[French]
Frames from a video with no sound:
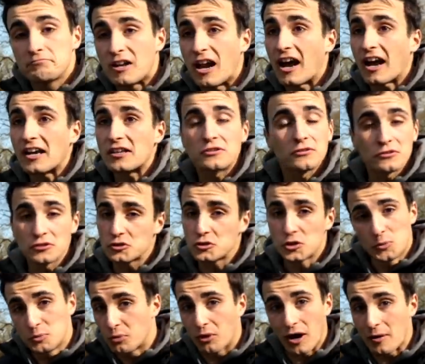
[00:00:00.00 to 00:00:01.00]
la raison,
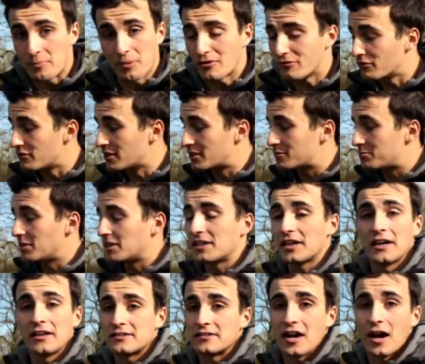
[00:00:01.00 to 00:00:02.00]
je ne pourrais pas vous
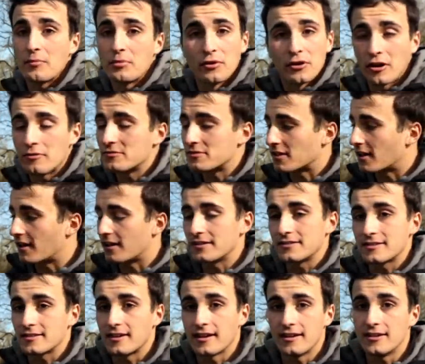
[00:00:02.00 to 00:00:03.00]
l'expliquer, c'est un peu comme ça, hein,
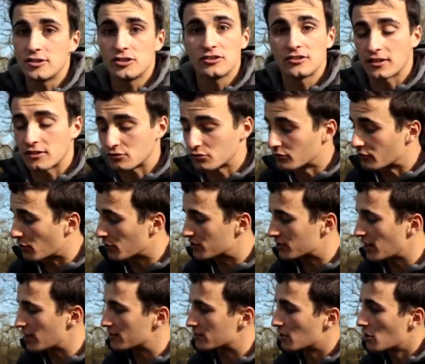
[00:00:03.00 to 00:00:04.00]
c'est la législation
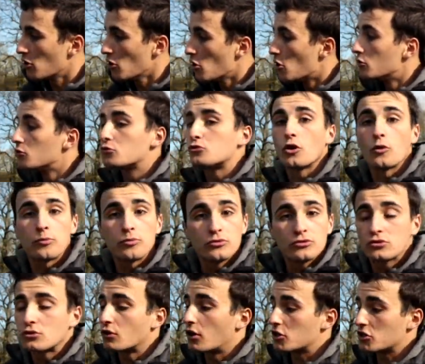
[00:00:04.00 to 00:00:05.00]
française, d'autant
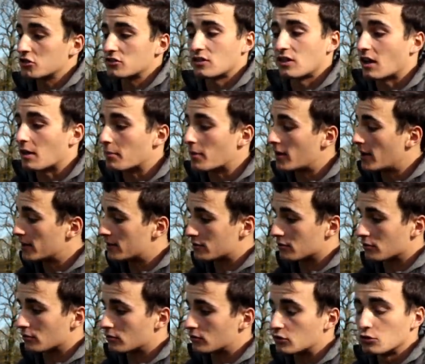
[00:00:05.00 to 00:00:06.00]
plus que la chasse à l'arbalète,
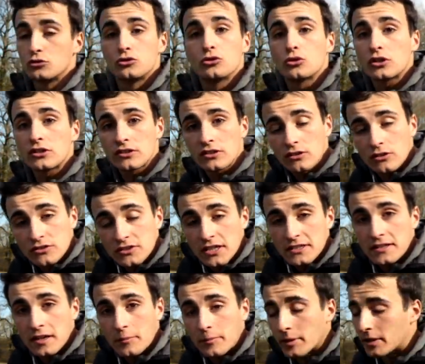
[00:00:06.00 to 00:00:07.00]
euh, c'est autorisé dans
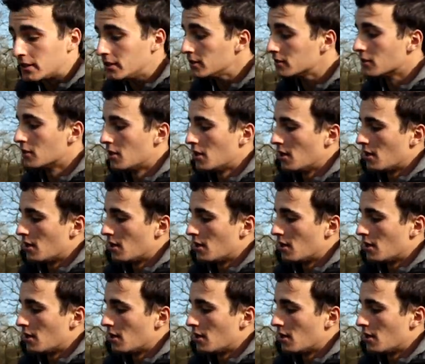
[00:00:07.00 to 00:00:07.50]
certains pays,